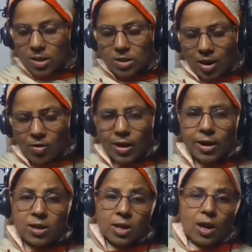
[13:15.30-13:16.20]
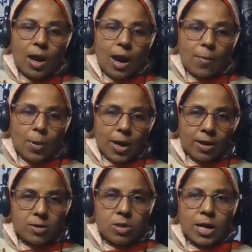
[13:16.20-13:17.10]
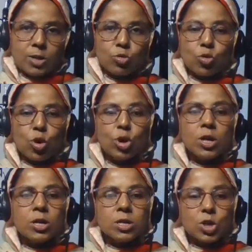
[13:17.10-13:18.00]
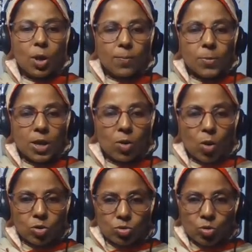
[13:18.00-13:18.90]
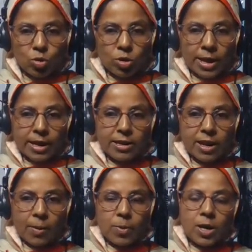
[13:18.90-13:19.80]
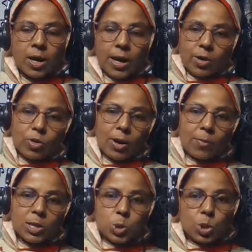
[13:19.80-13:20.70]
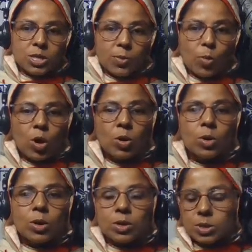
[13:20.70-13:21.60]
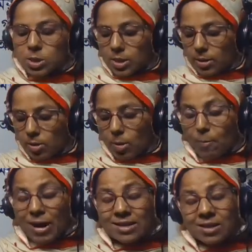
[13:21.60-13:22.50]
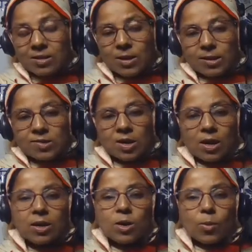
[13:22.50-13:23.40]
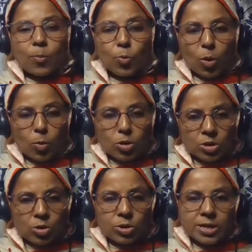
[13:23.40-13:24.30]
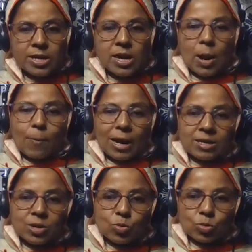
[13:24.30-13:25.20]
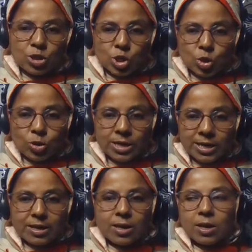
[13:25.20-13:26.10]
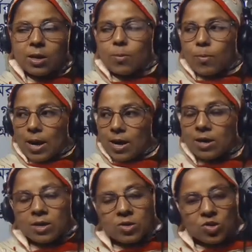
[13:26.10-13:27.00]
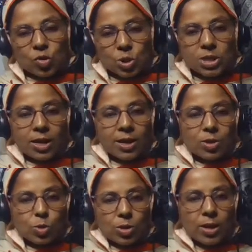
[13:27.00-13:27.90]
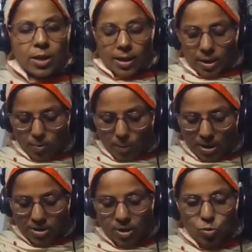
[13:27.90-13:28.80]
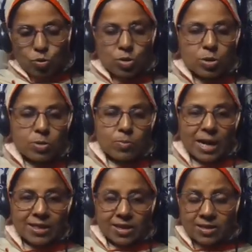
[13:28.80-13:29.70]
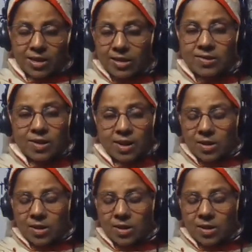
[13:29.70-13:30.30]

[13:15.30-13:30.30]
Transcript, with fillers: তাহলে আমরা এতক্ষণ শব্দের অর্থগুলো দেখে নিলাম এখন আমরা চলে যাব যে মাদার তেরেসা প্রবন্ধটি পাঠের উদ্দেশ্য কি বা সঞ্জিতা খাতুন এই মাদার মাদার তেরেসা